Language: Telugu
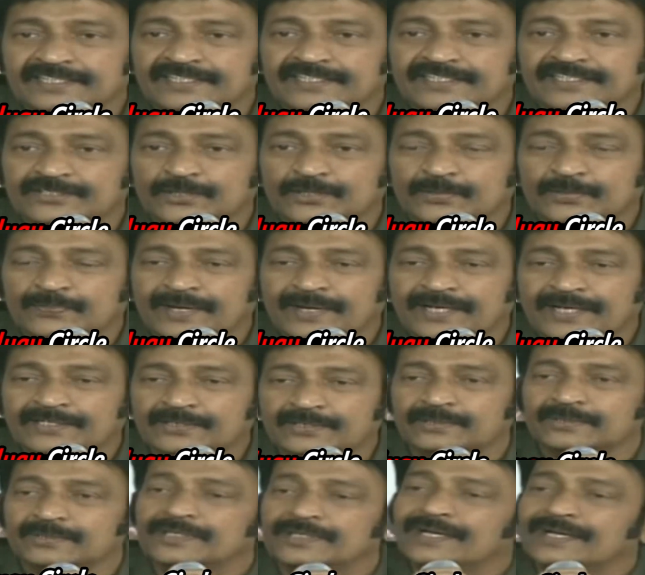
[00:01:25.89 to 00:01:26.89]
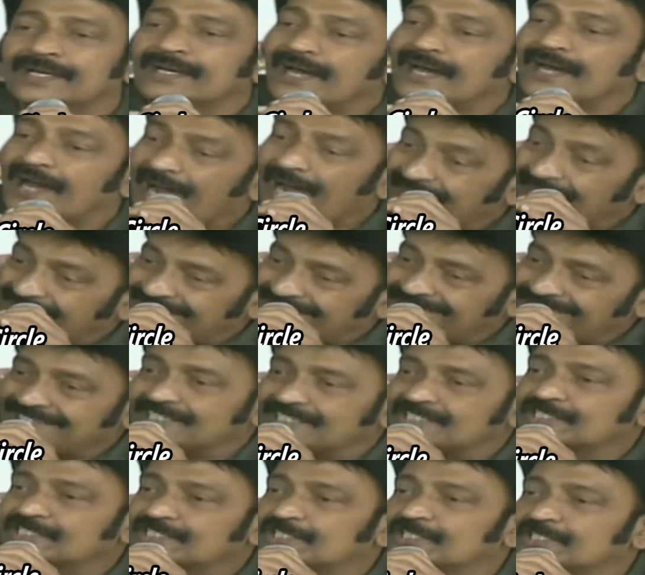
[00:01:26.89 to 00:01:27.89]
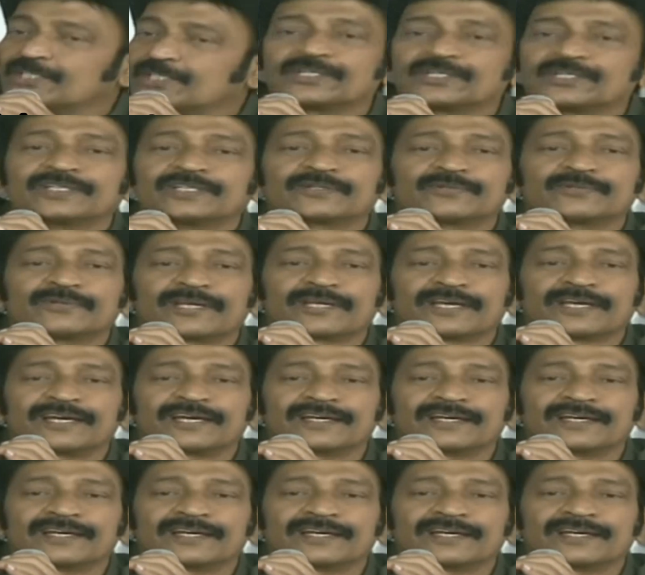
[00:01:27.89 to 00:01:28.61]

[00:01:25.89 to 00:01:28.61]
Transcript: తో పాటు అగ్రికల్చర్ని కూడా